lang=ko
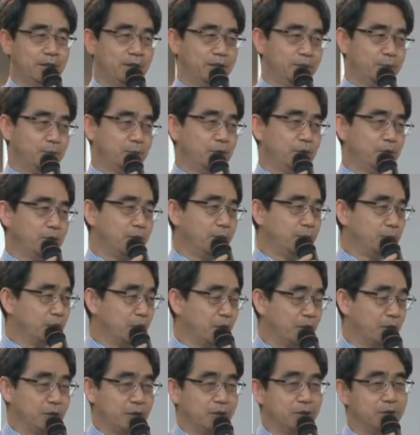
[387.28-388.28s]
뭐
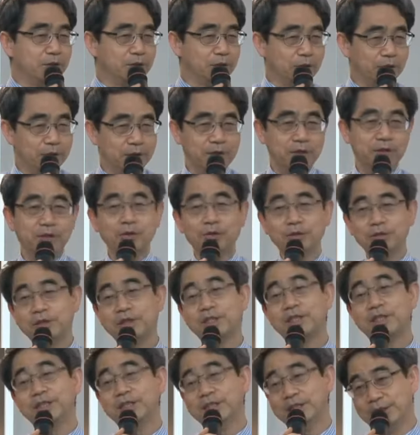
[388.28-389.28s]
금덩이, 은덩이 이런 거
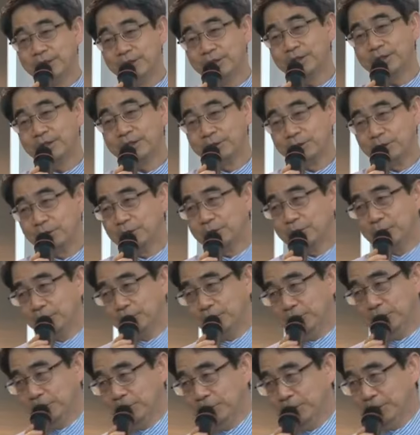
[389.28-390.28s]
있긴 있었겠죠, 그렇죠?